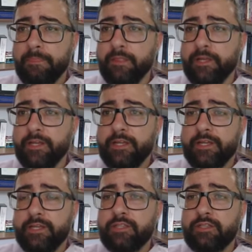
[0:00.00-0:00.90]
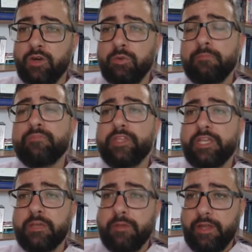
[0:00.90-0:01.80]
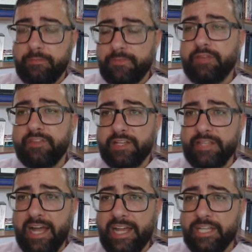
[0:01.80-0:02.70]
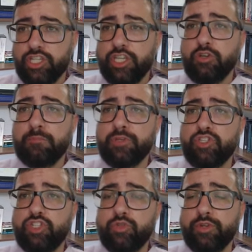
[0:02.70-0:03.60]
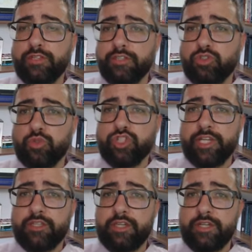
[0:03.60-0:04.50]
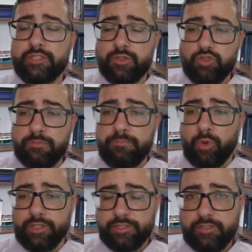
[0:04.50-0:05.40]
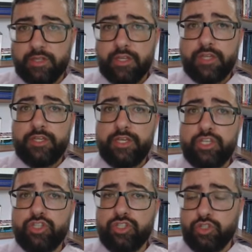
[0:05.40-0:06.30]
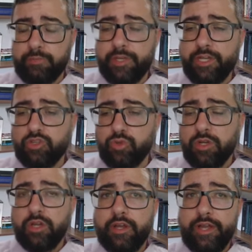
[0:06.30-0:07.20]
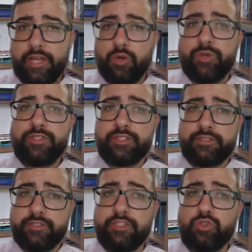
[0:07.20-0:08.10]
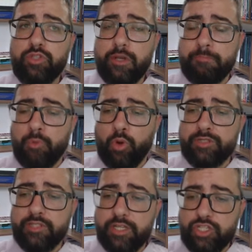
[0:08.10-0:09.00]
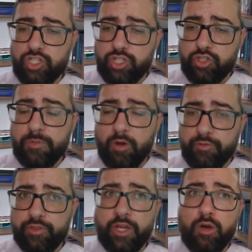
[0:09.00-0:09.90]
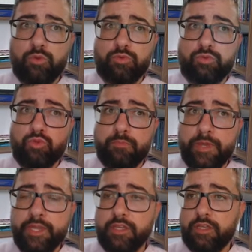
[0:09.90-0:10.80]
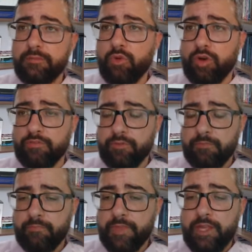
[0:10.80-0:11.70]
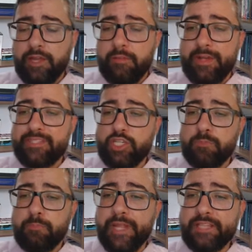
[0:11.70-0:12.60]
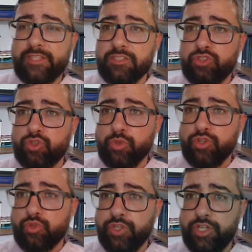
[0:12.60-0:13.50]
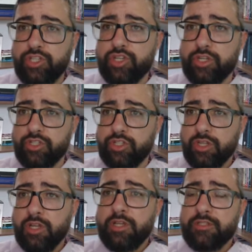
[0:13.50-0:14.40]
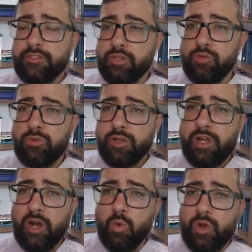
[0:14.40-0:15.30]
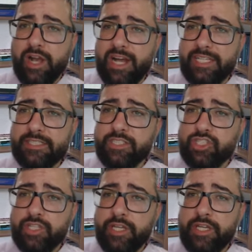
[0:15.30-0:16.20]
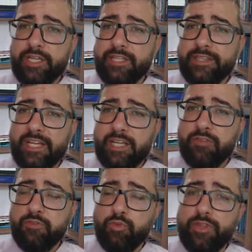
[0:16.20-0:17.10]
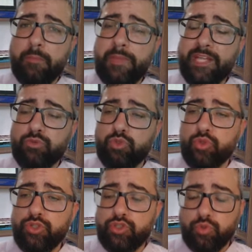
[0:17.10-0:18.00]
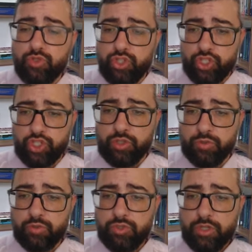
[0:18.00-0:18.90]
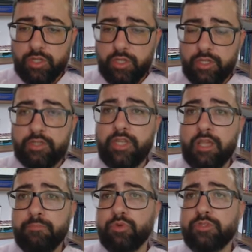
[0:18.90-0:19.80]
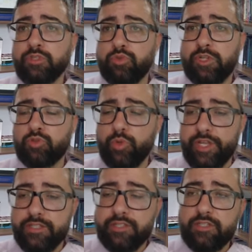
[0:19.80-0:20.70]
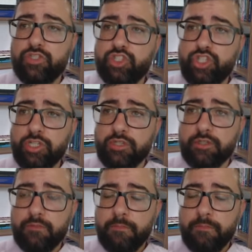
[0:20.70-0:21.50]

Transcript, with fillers: Né? Então, que, é, é verdade que o pedido nas ações de reintegração de posse e de despejo é o exercício da posse legítima ao final do bem imóvel. Mas as pretensões jurídicas são calcadas em, na, em fundamentos jurídicos distintos e têm, portanto, natureza distinta.